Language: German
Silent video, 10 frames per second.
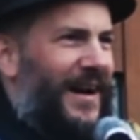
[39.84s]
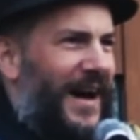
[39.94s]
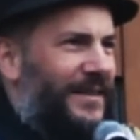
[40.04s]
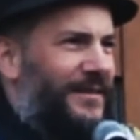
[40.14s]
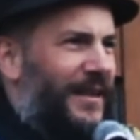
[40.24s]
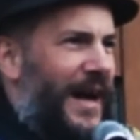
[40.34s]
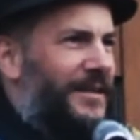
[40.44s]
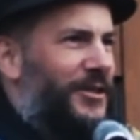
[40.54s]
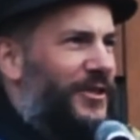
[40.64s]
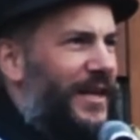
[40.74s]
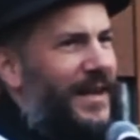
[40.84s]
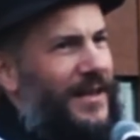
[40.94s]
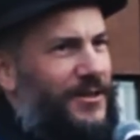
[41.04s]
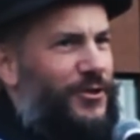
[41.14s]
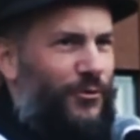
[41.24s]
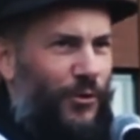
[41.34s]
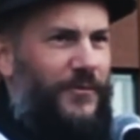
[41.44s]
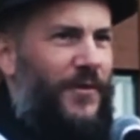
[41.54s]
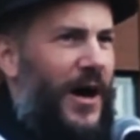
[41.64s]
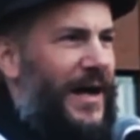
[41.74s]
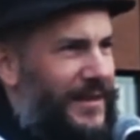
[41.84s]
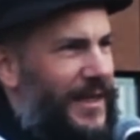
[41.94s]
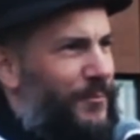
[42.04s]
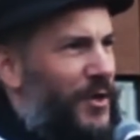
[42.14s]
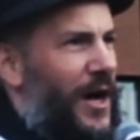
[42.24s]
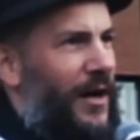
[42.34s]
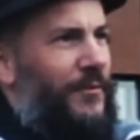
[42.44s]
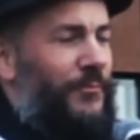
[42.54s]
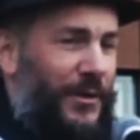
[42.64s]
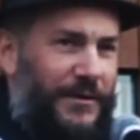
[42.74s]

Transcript: hatten, hatte ich dann, als ich zurück war, an dem Tag im